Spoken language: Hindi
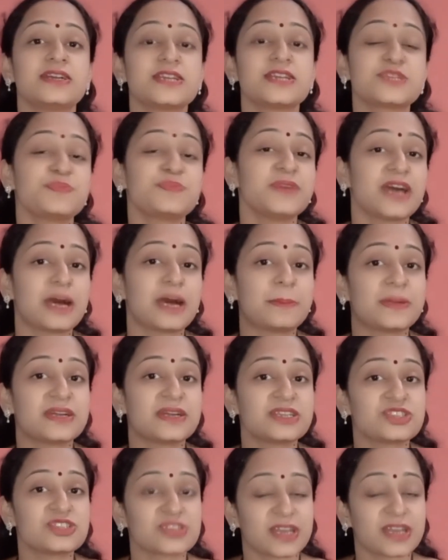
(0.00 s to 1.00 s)
इस पर आप
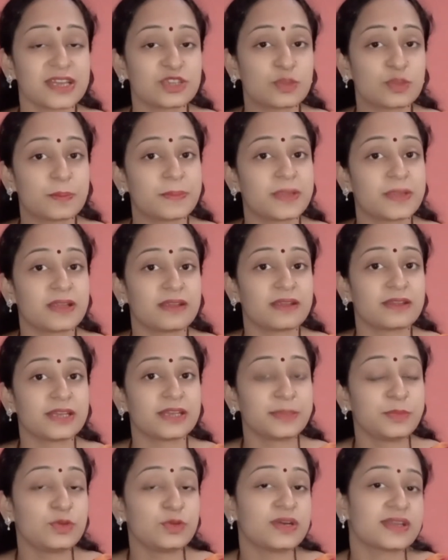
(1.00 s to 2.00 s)
अगर चाहें तो
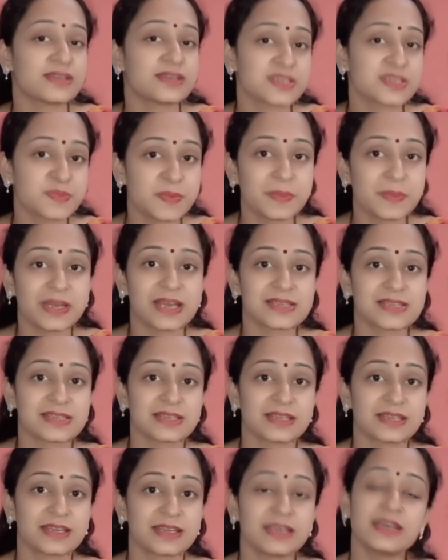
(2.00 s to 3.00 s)
नींबू का रस भी मिला
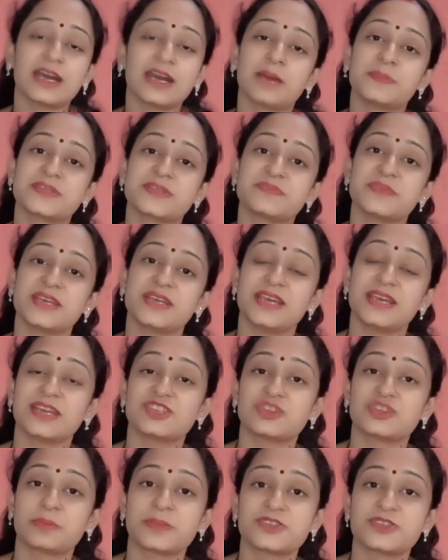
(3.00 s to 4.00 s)
सकते हैं आप इसमें
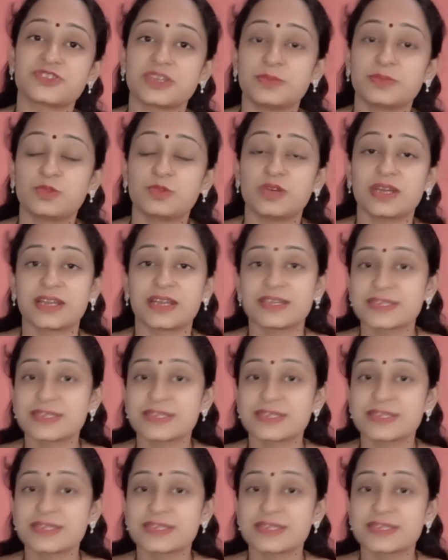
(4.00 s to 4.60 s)
एक चम्मच नींबू का